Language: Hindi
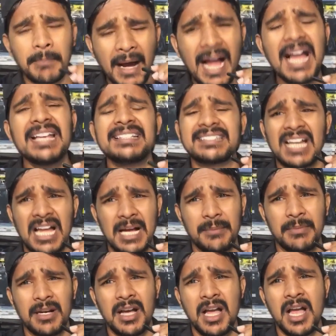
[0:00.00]
भाई
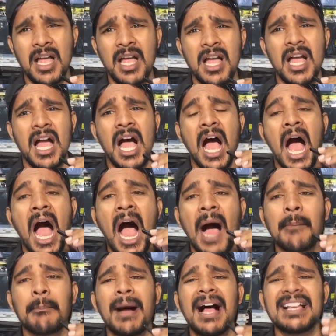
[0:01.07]
साहब
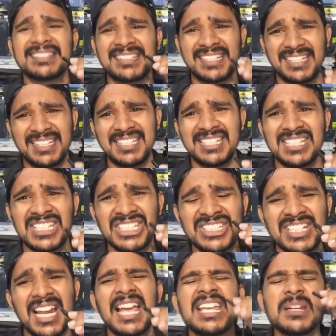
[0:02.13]
हमास ने
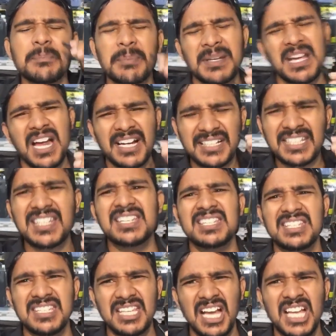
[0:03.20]
इजराइल पर अटैक
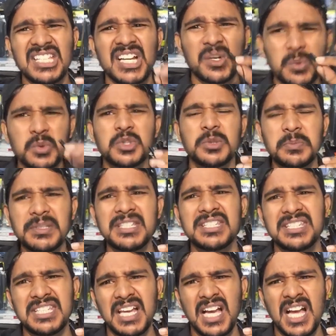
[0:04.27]
किया या कुछ भी
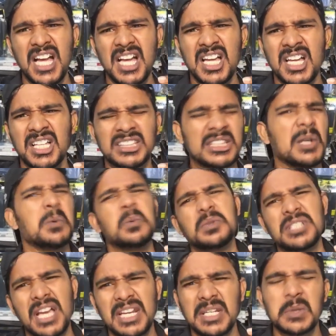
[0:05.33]
किया तो वो
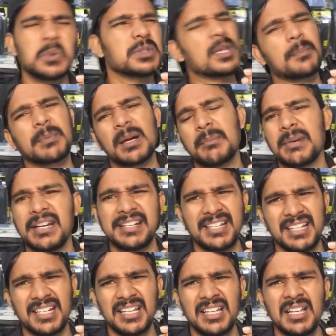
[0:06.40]
जानने वो सबका
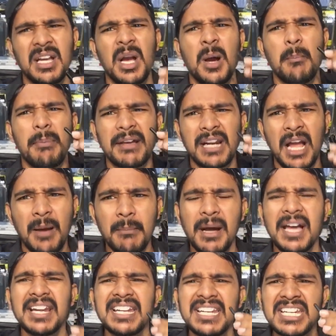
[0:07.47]
मैटर है पर
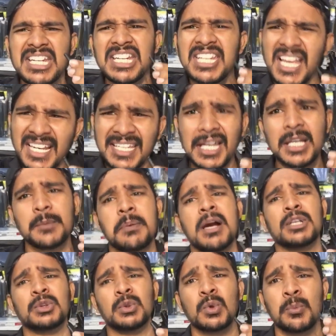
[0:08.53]
हमारे इंडिया के
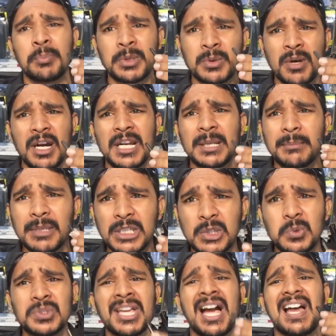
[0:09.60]
अनभक्त को पिछवाड़े में
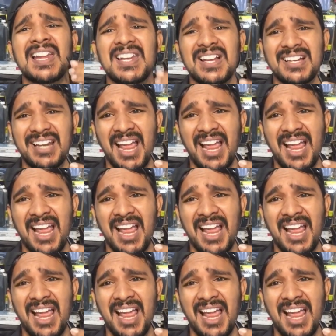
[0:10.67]
क्यों झाल लग